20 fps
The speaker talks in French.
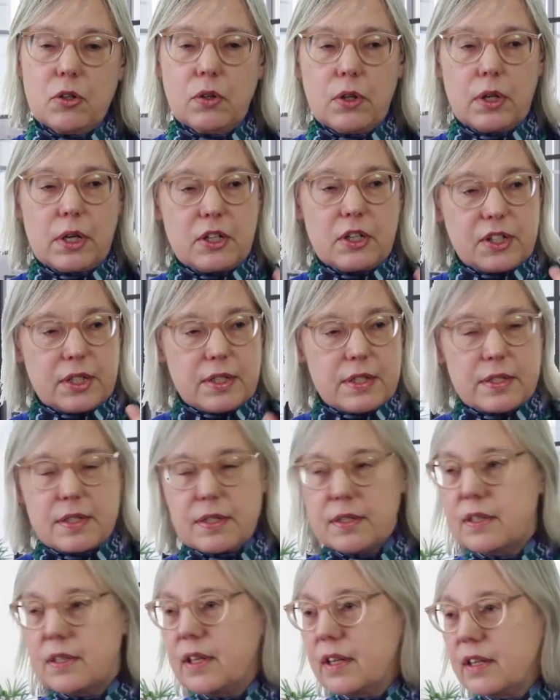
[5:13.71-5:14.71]
Donc les gens
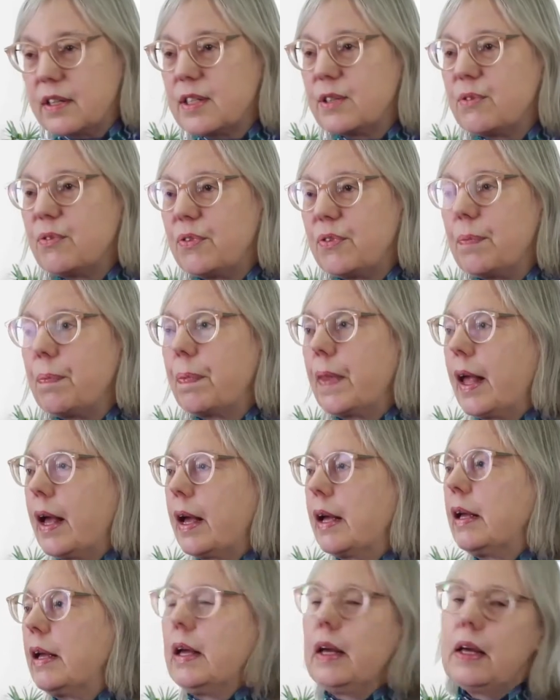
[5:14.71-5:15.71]
s'identifient
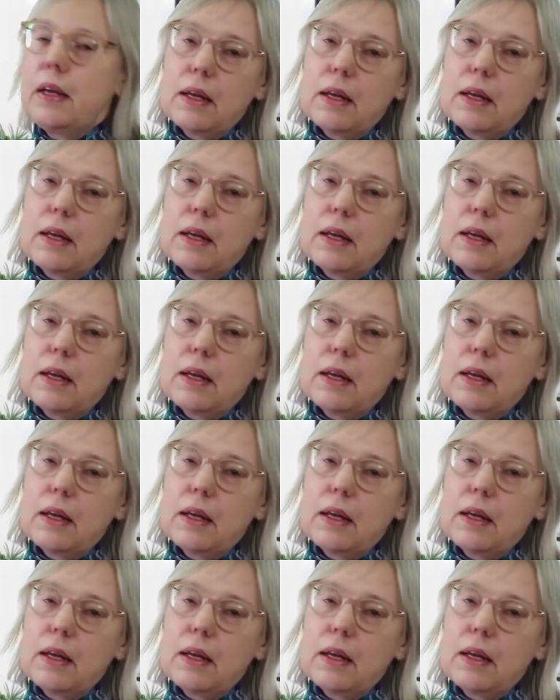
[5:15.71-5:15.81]
à,